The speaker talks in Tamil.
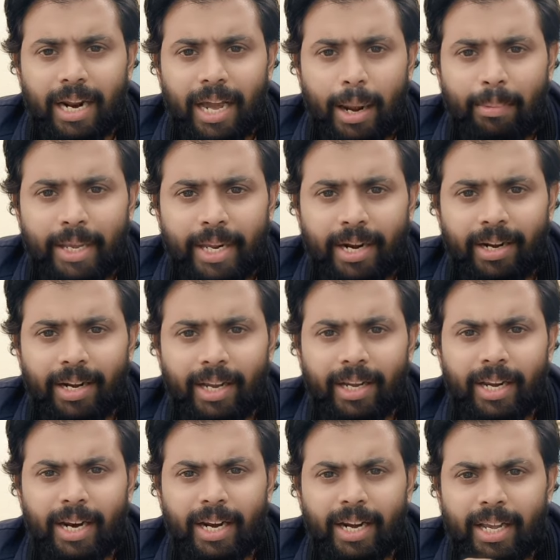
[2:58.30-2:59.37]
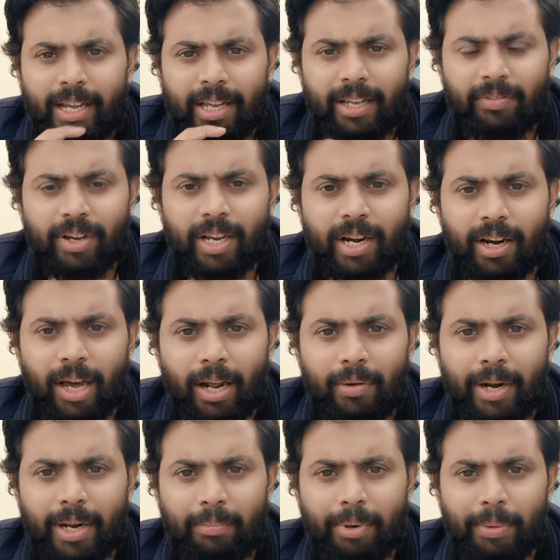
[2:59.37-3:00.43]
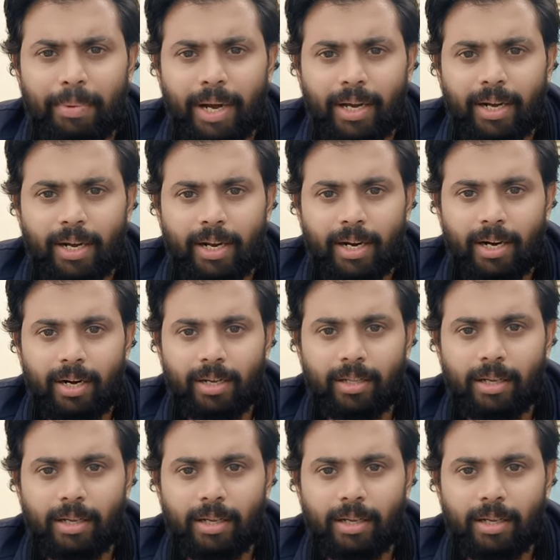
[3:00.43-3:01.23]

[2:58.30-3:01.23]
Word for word: நான் அப்படி என்ன கேட்டேன் இவங்க எல்லாரும் என்னை இப்படி பார்க்குறாங்கன்ற